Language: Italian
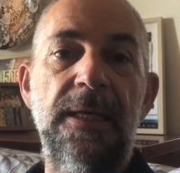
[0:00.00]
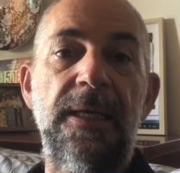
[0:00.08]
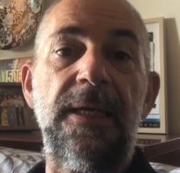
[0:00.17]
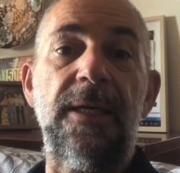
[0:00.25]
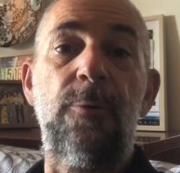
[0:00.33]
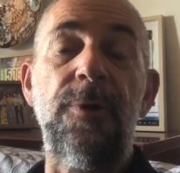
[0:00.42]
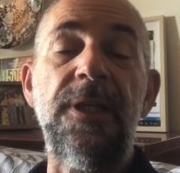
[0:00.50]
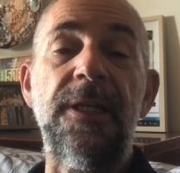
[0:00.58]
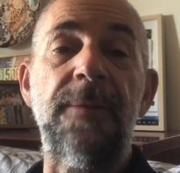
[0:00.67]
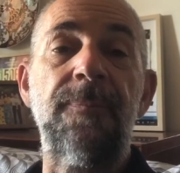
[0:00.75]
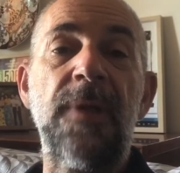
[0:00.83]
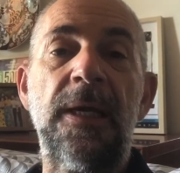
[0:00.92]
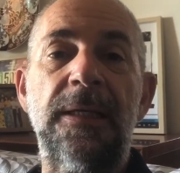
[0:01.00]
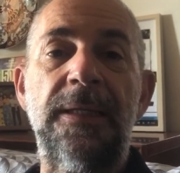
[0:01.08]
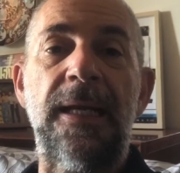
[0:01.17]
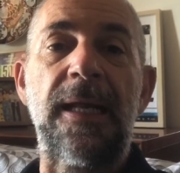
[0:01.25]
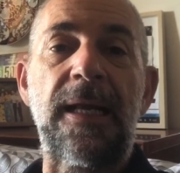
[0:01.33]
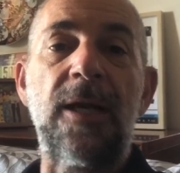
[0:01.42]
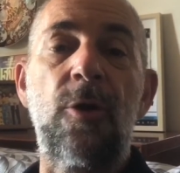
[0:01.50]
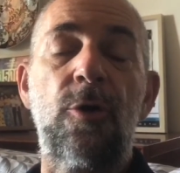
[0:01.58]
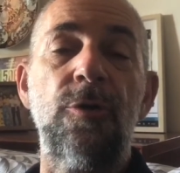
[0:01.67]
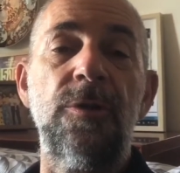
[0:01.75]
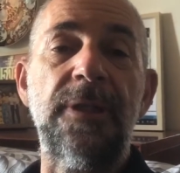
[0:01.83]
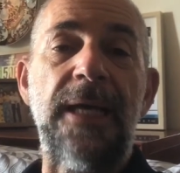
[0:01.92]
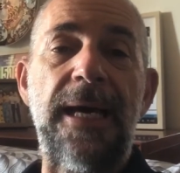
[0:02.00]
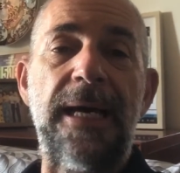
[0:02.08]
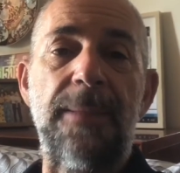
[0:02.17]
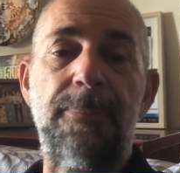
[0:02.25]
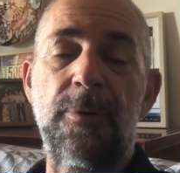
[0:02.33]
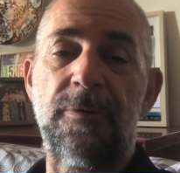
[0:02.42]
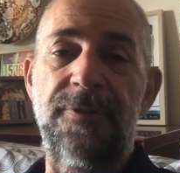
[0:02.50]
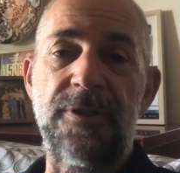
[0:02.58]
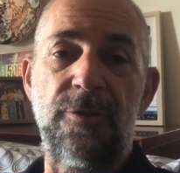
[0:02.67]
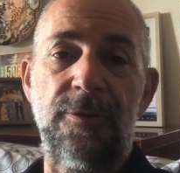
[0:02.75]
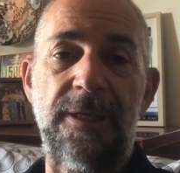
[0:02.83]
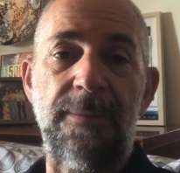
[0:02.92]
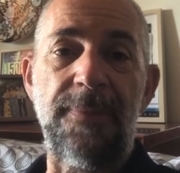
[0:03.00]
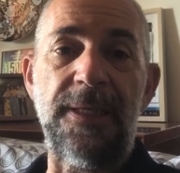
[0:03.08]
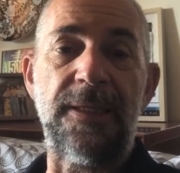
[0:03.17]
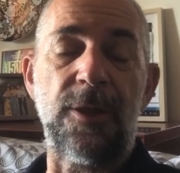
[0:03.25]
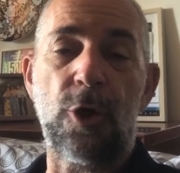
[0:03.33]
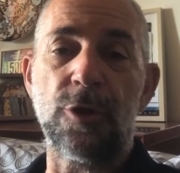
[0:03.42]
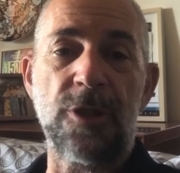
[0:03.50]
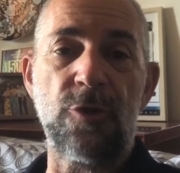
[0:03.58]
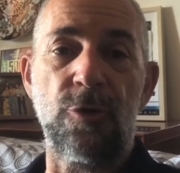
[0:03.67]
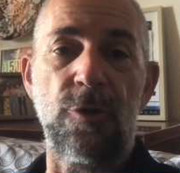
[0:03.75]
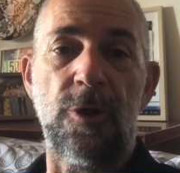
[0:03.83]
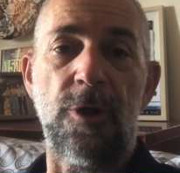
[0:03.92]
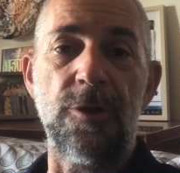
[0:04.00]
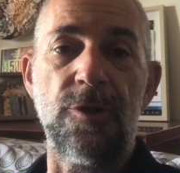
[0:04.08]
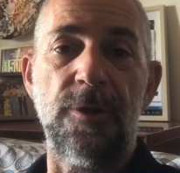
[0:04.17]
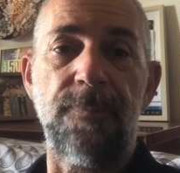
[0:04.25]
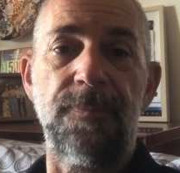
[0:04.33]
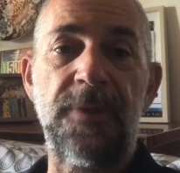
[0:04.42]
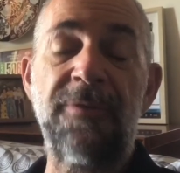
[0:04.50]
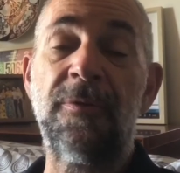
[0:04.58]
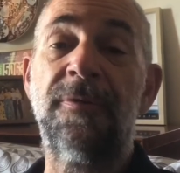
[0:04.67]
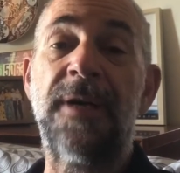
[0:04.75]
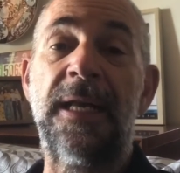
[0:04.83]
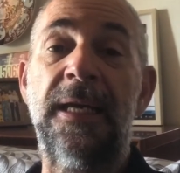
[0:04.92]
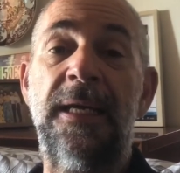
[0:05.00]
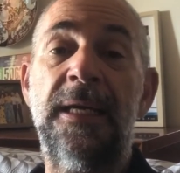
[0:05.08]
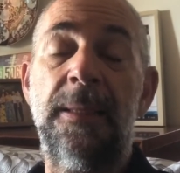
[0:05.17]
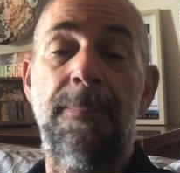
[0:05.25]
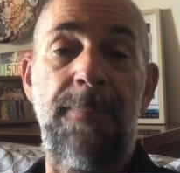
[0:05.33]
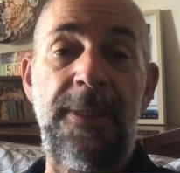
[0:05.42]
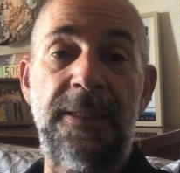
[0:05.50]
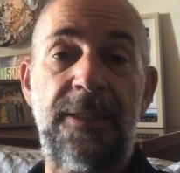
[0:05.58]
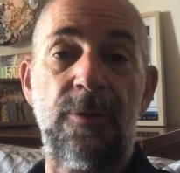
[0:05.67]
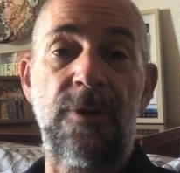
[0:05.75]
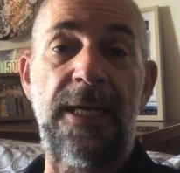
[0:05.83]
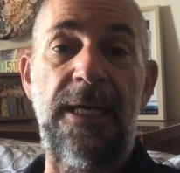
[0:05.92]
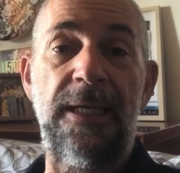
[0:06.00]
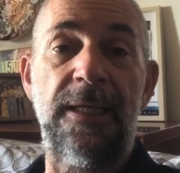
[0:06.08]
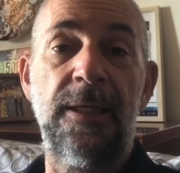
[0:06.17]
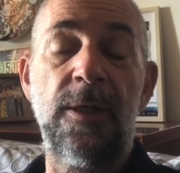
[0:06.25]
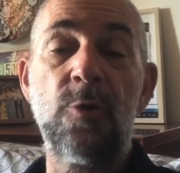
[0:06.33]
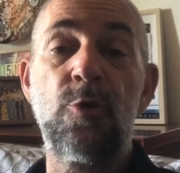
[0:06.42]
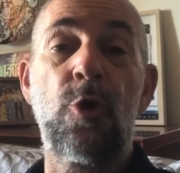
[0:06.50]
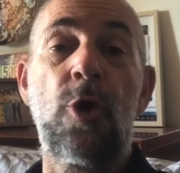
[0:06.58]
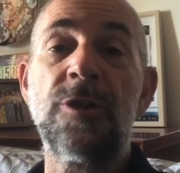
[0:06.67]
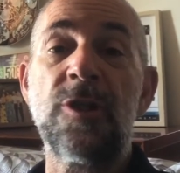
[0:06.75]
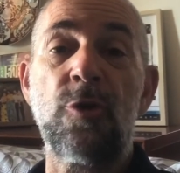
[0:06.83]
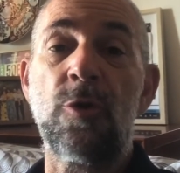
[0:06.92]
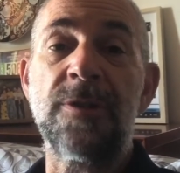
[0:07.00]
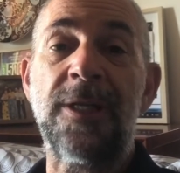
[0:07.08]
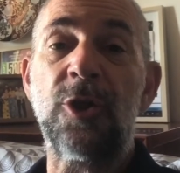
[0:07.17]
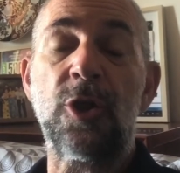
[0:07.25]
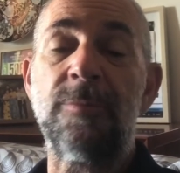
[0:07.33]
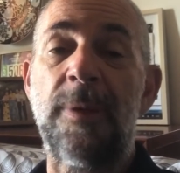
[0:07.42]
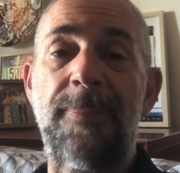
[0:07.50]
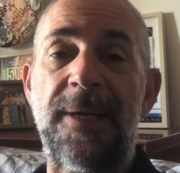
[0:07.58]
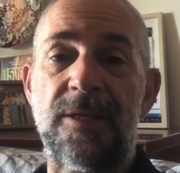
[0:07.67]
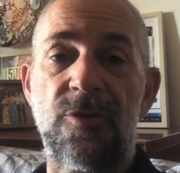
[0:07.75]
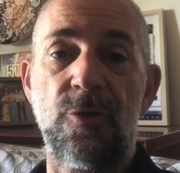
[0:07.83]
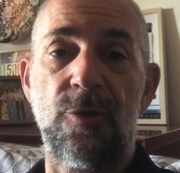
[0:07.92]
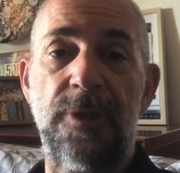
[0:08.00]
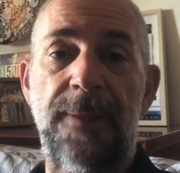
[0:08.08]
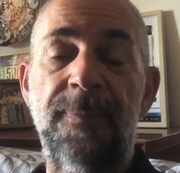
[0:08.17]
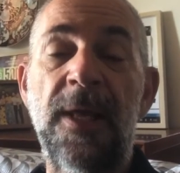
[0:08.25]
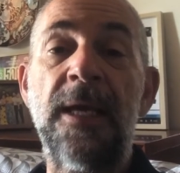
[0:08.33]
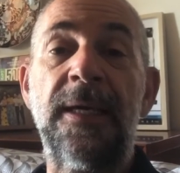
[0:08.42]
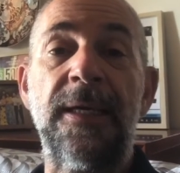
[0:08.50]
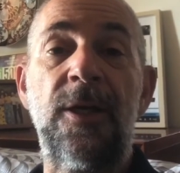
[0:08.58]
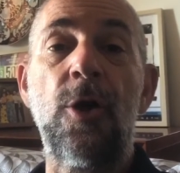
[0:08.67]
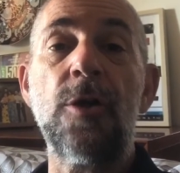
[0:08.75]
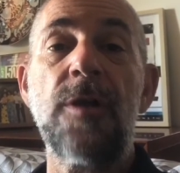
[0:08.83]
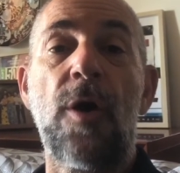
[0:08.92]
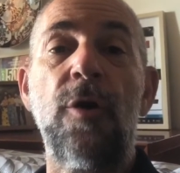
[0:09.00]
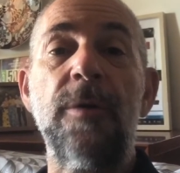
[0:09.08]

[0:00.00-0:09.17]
E quindi nel raccontare professionalmente cosa sono oggi, devo fare mente locale su cosa sono stato come persona, che cosa ho